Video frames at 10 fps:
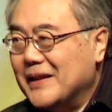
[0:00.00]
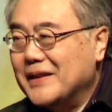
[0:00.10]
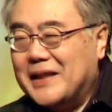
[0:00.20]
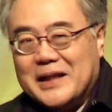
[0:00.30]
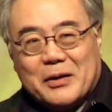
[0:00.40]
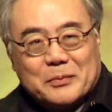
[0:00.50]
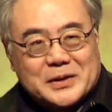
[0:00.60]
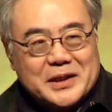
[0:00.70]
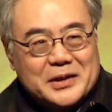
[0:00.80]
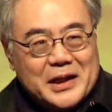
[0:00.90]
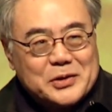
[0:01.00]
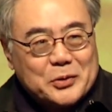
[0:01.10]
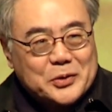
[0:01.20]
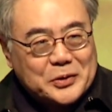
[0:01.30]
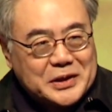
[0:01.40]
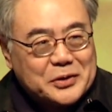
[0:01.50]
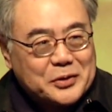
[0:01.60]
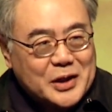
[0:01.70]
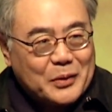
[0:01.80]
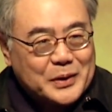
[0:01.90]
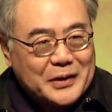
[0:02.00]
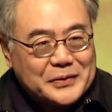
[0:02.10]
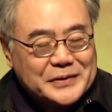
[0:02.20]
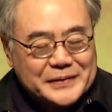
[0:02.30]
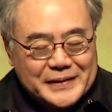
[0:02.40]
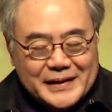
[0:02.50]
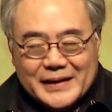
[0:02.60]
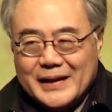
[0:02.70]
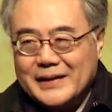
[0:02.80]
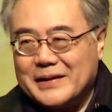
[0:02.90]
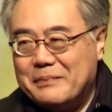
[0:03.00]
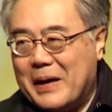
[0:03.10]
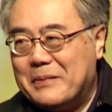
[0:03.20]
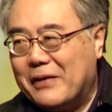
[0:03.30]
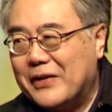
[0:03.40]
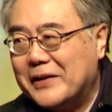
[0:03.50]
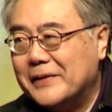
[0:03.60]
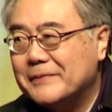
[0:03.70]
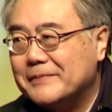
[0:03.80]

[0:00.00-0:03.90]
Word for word: 现在我们自己连这种空气都找不到，这蛮麻烦。